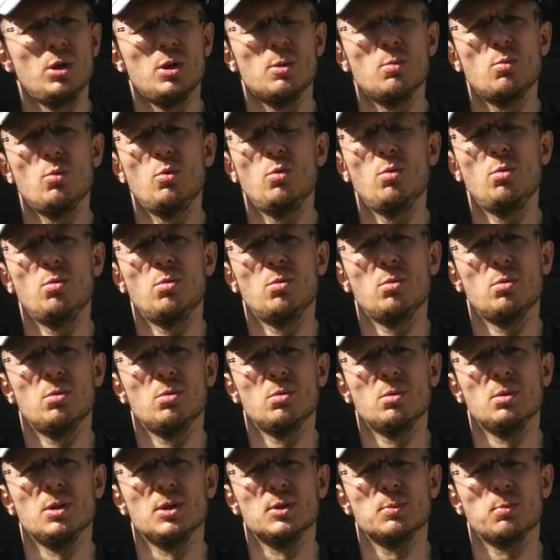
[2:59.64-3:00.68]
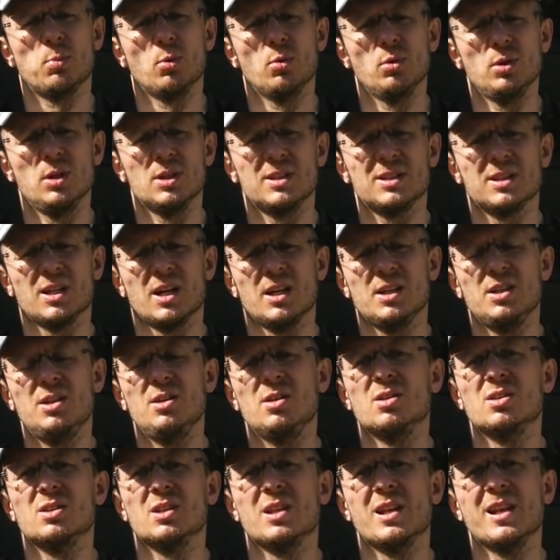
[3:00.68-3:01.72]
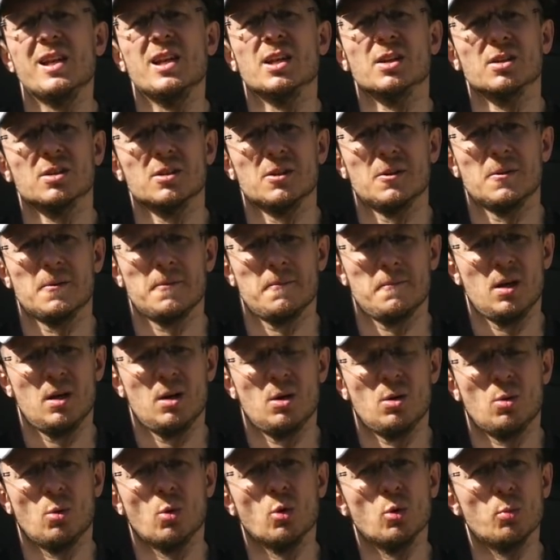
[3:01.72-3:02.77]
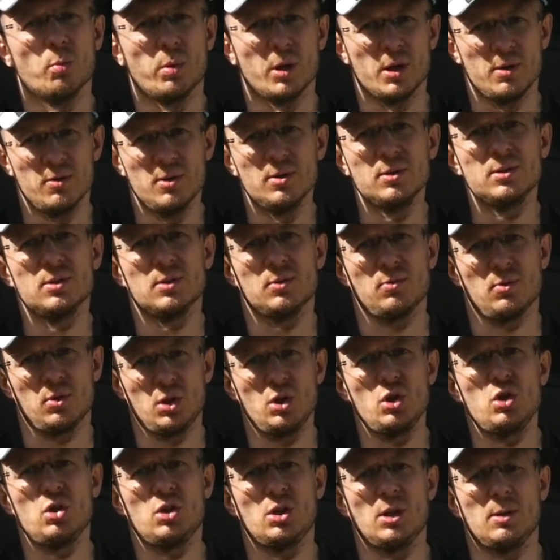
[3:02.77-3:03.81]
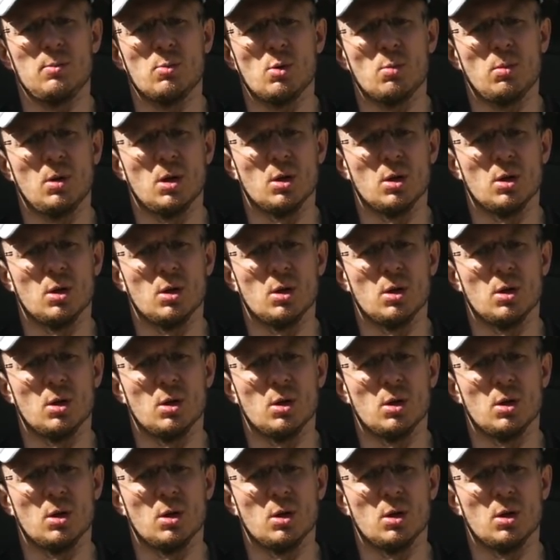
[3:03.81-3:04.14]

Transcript: ему исполнится 11 лет. Он появился в 2007